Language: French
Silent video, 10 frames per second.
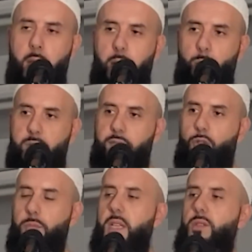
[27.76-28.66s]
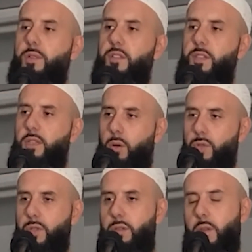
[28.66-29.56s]
Et nous avions mis en
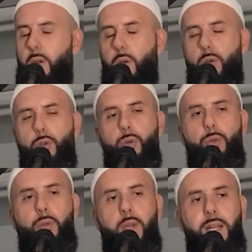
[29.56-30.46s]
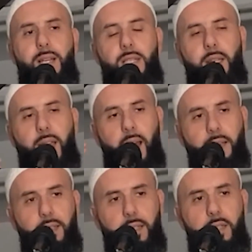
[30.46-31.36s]
évidence que ces
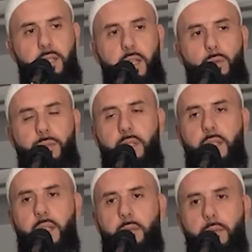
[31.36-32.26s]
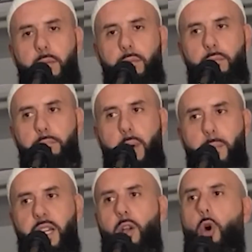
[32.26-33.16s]
caractéristiques ont été
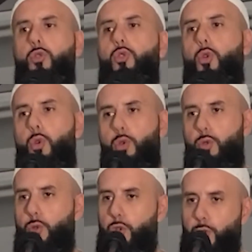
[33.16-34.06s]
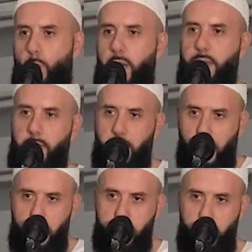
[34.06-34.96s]
parmi les grandes causes du choix
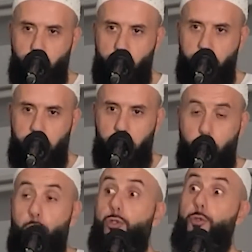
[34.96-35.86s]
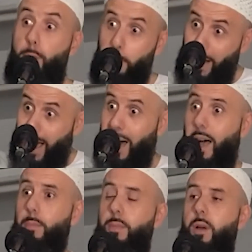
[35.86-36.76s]
d'Allah Azzawajal du peuple
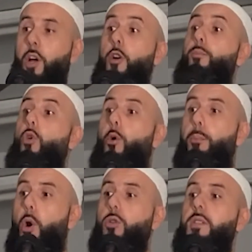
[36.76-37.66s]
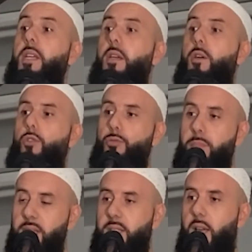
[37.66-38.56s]
arabe pour porter le
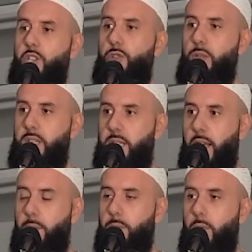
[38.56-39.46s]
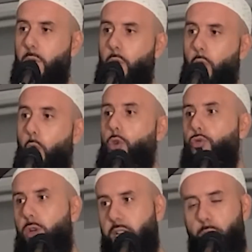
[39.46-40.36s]
message de l'islam, en
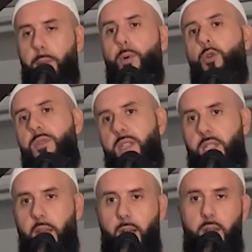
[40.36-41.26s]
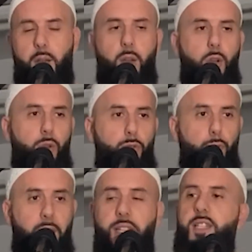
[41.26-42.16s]
tout cas dans les premiers siècles
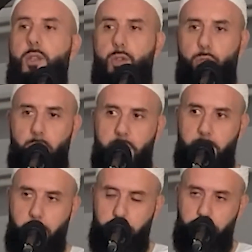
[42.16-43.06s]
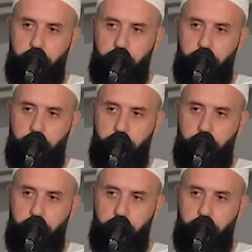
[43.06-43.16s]
de la naissance de l'islam.